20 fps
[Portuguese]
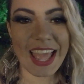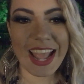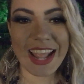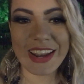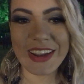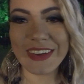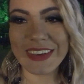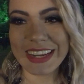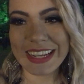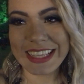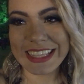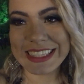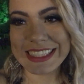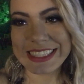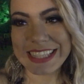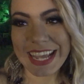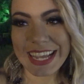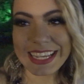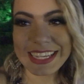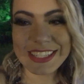Aí na hora que
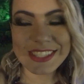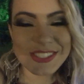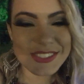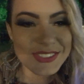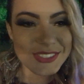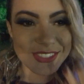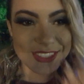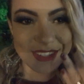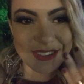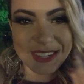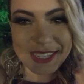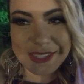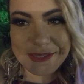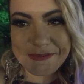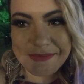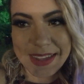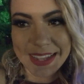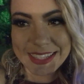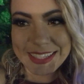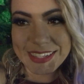sai, eles cruzam a
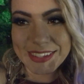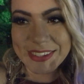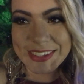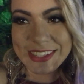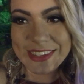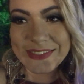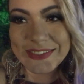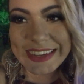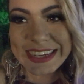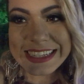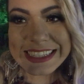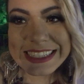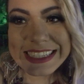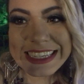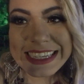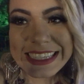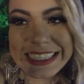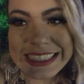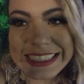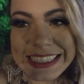espada, é a coisa mais
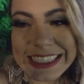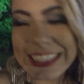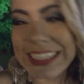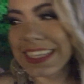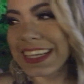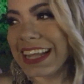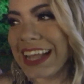linda.